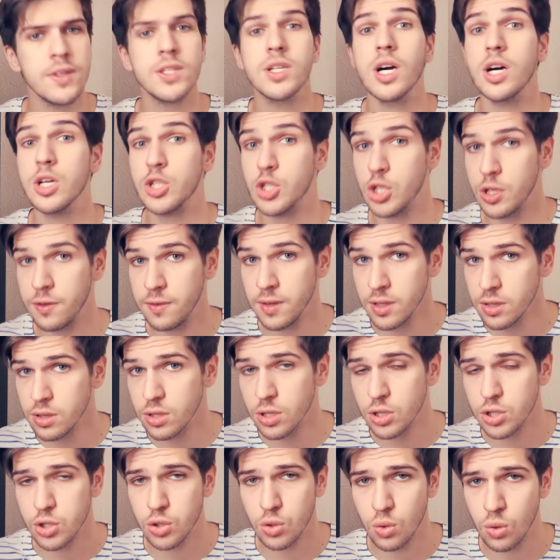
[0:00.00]
Ведь
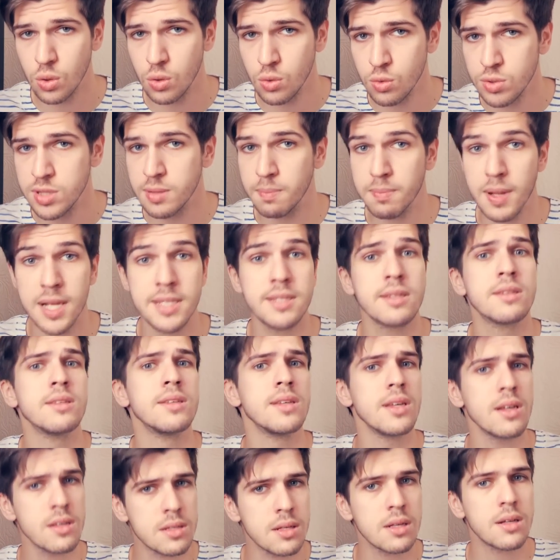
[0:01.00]
очевидно, что люди платят
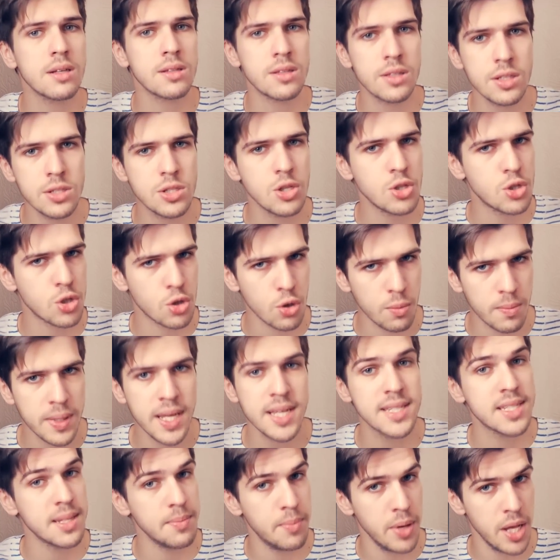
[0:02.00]
несколько тысяч
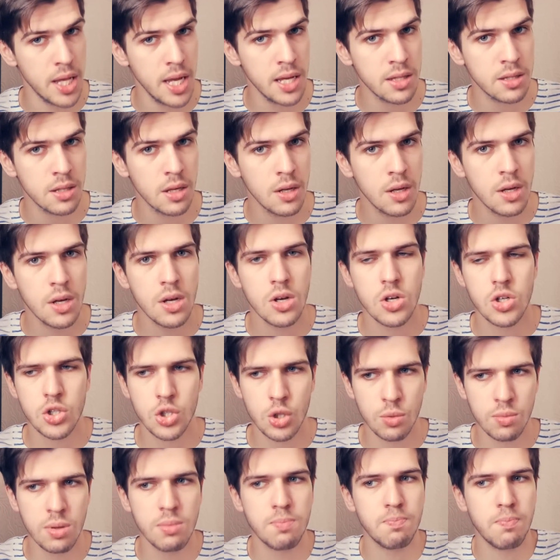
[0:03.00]
рублей за билет,
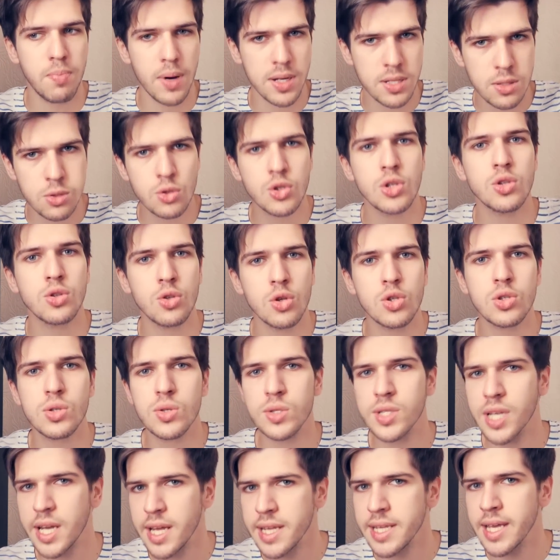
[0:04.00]
чтобы послушать
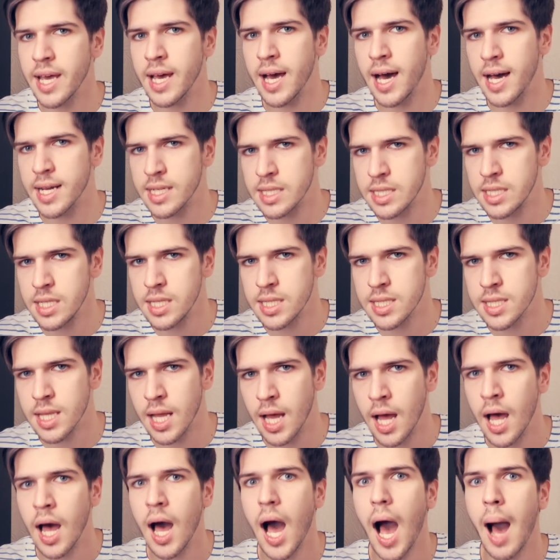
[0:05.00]
точку зрения
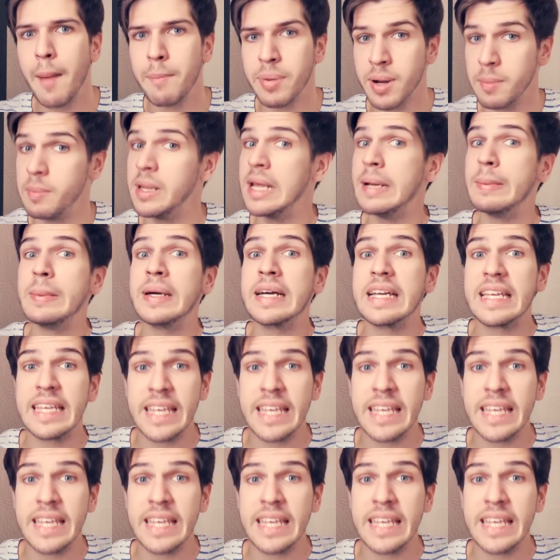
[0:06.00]
артиста о проблемах